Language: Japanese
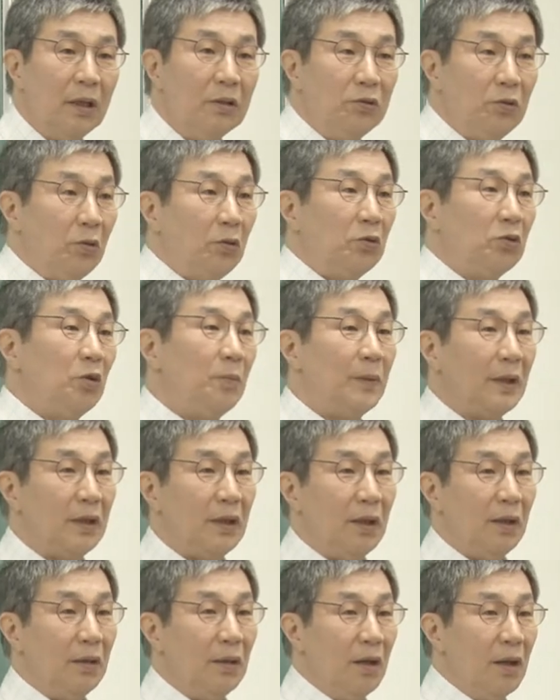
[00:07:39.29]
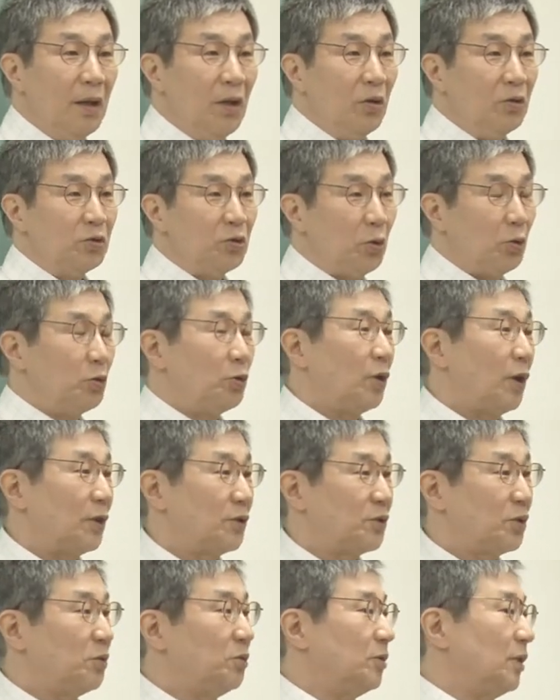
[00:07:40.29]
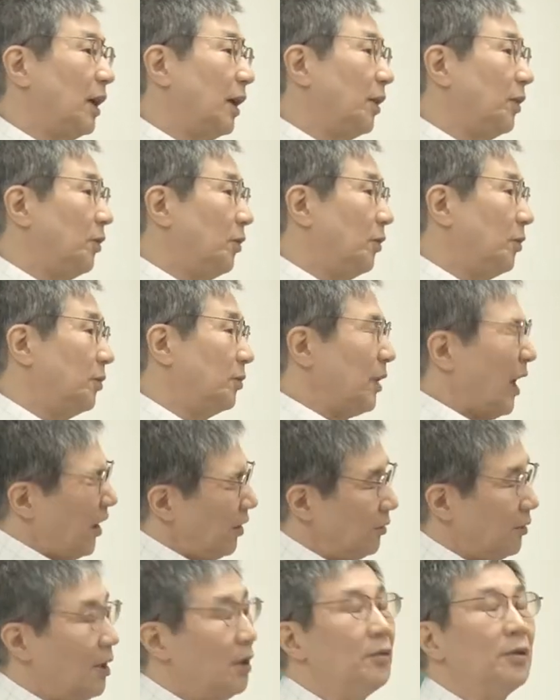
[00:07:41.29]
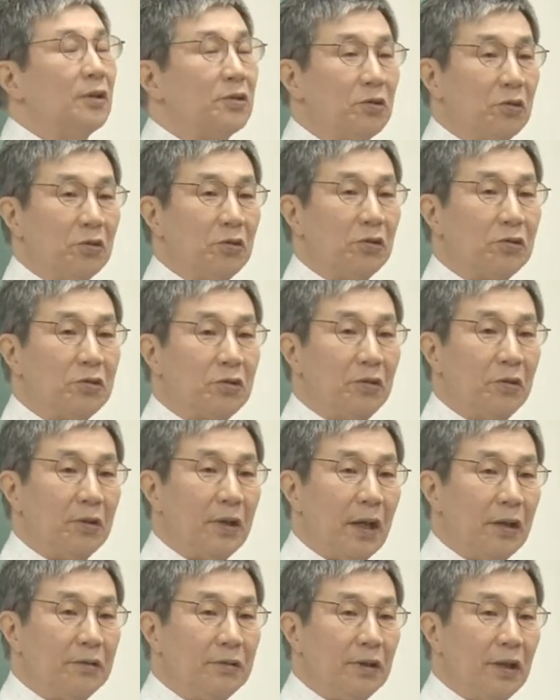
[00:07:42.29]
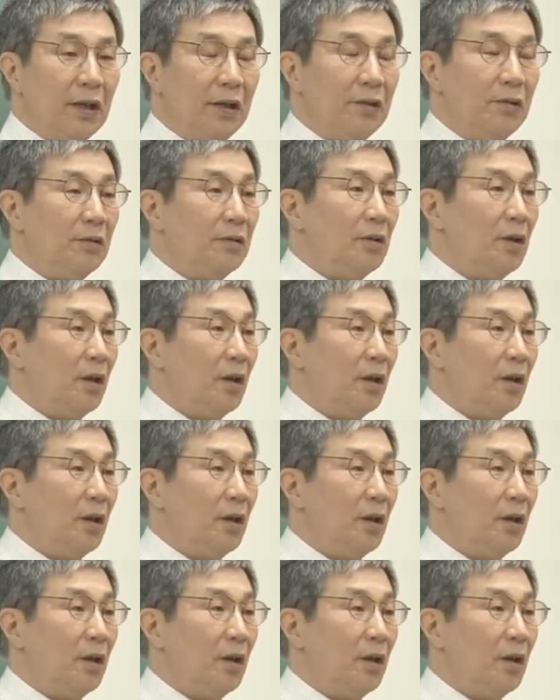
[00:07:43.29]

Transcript: そういうことまで想像がつくんだけど、ある程度は想像つくようになるんだけど、